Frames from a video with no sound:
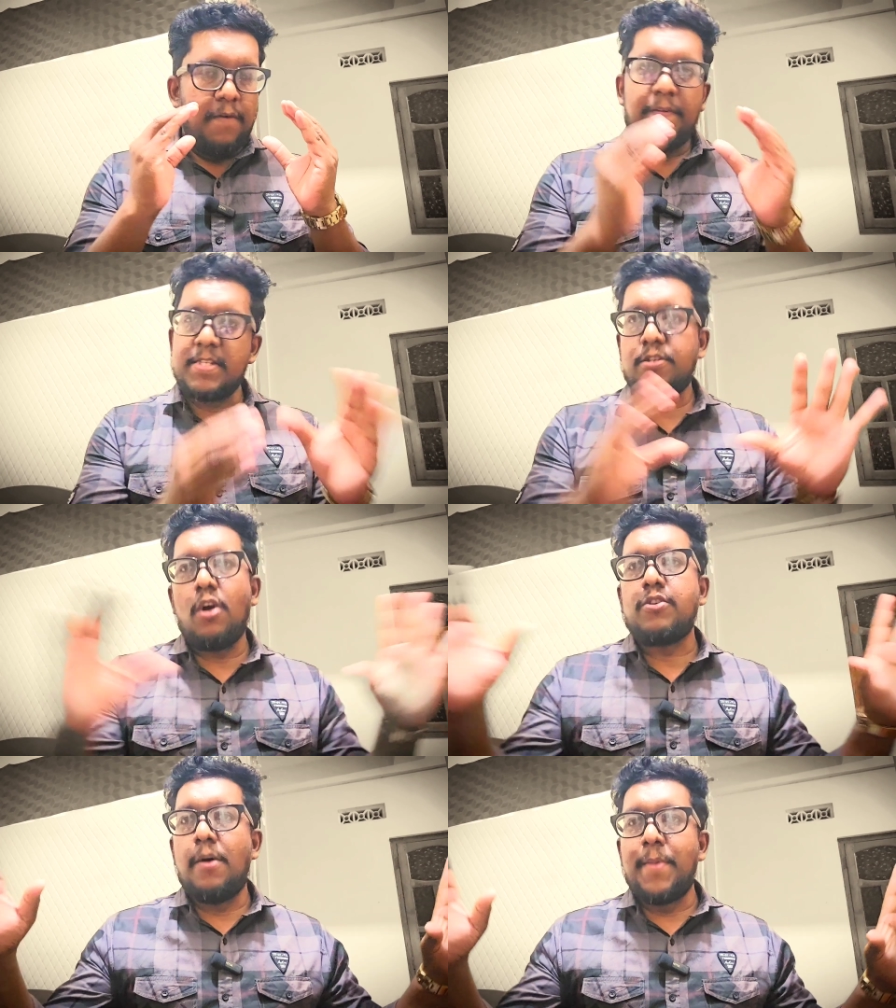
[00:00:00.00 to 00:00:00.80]
ஃபர்ஸ்ட்
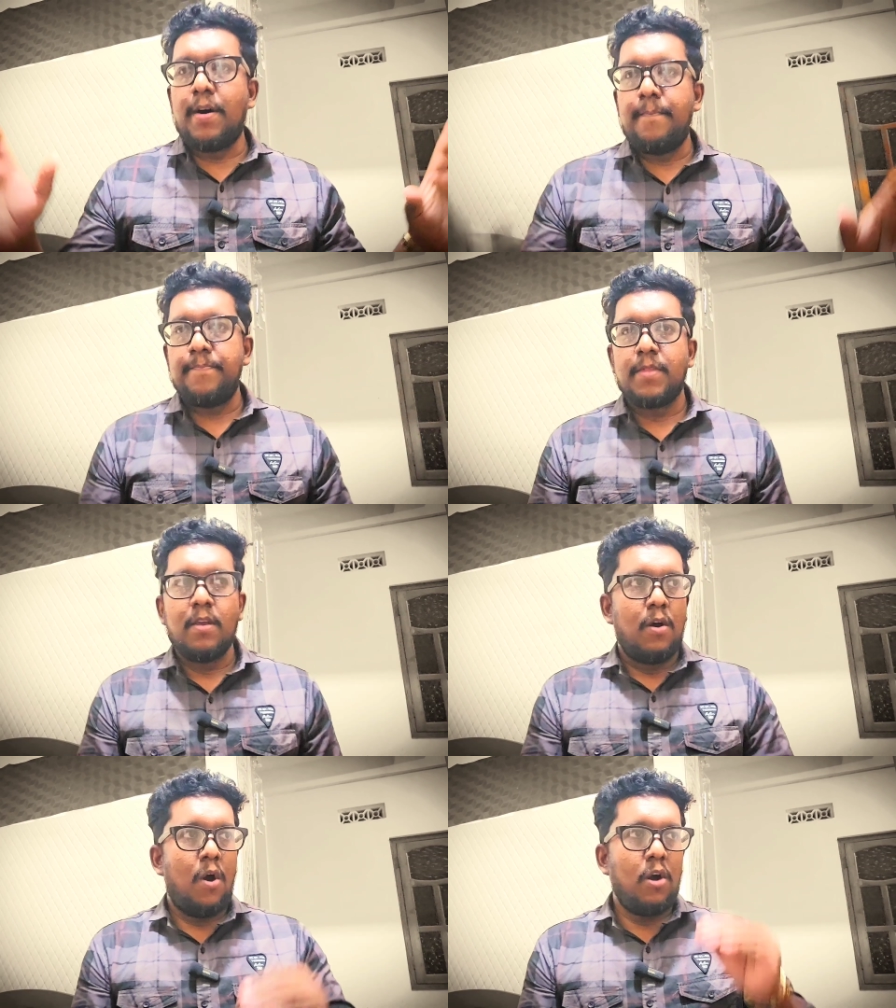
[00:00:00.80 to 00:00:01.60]
அக்டோபர்
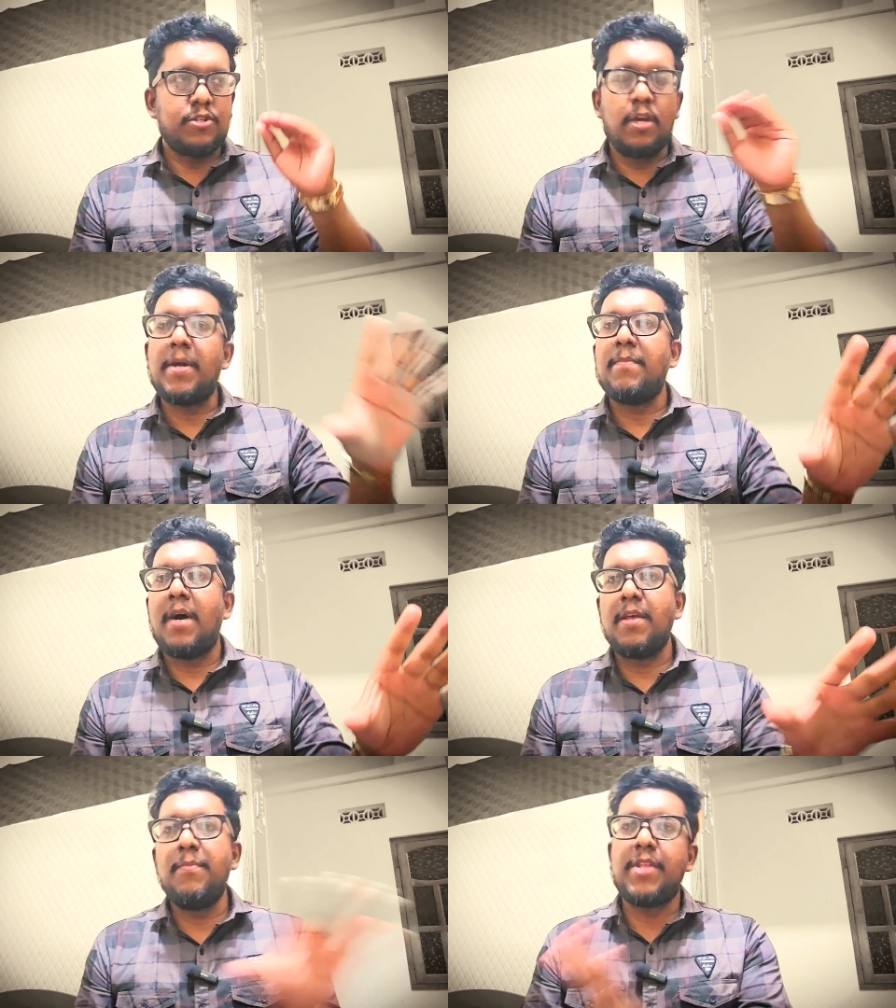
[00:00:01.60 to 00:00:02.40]
அக்டோபர்
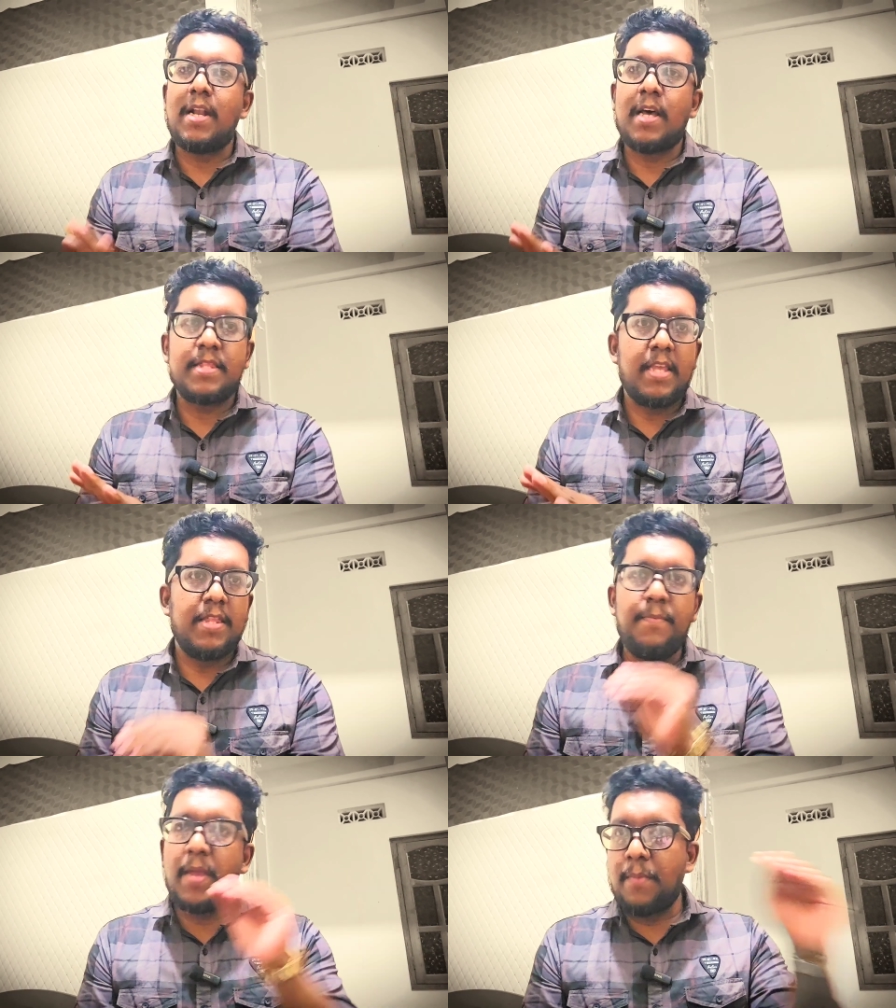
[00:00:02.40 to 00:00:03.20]
மாதம் முதலாம்
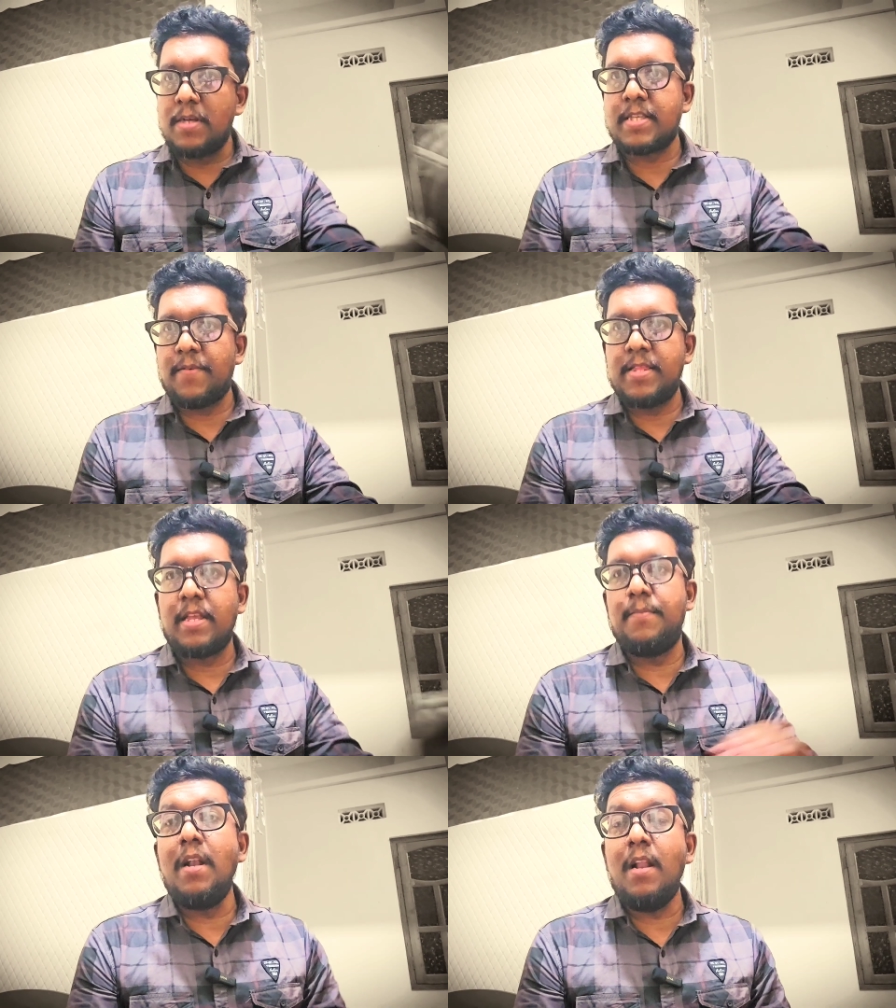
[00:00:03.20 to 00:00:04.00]
தேதி பிக் பாஸ்
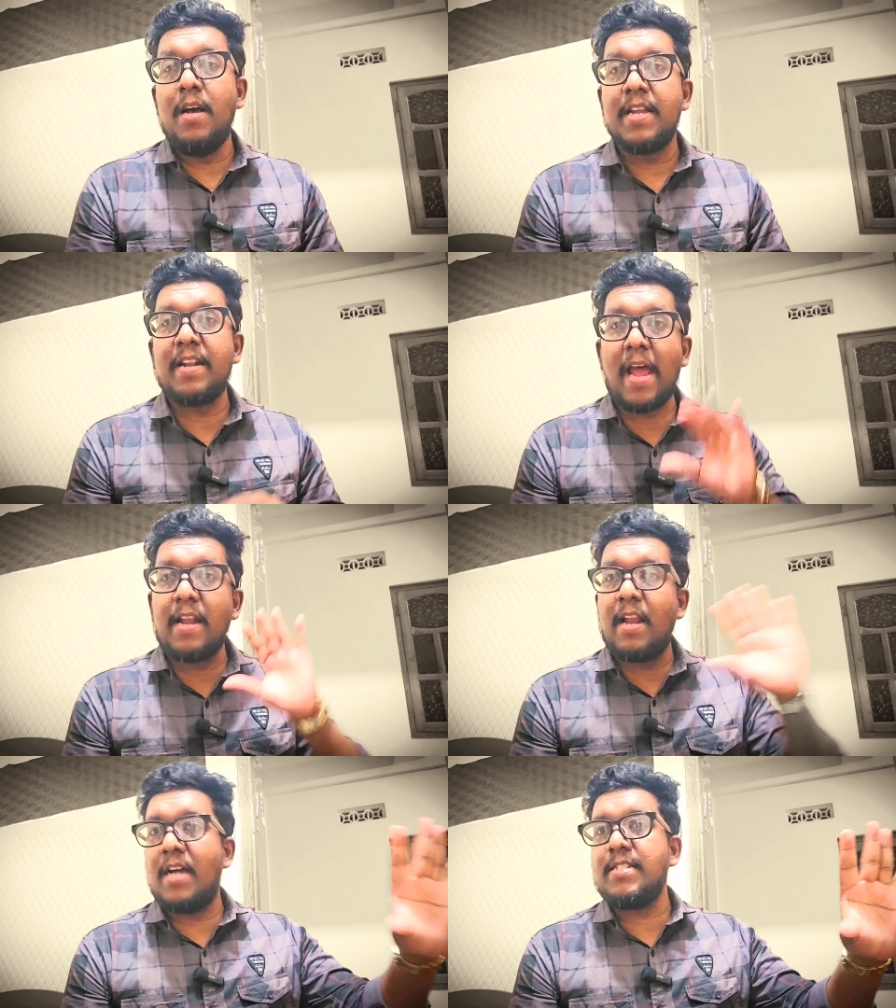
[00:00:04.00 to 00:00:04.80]
செவன் தமிழ்
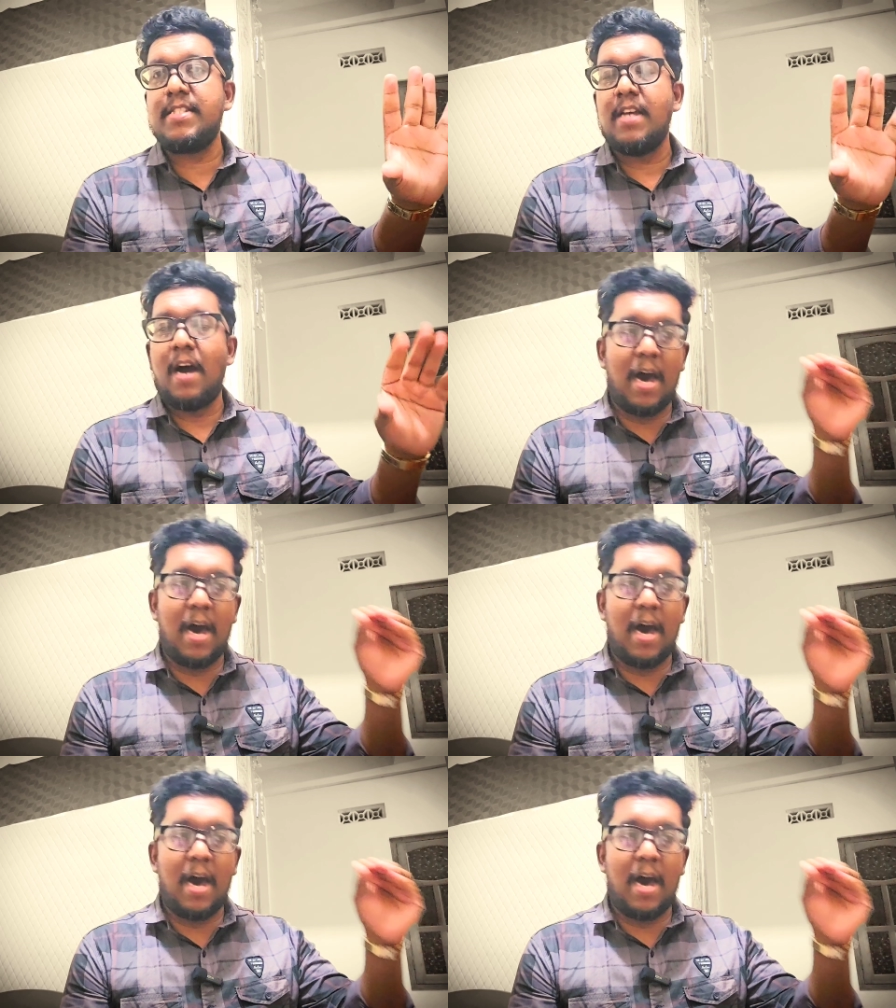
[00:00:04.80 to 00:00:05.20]
கிராண்ட் லான்ச்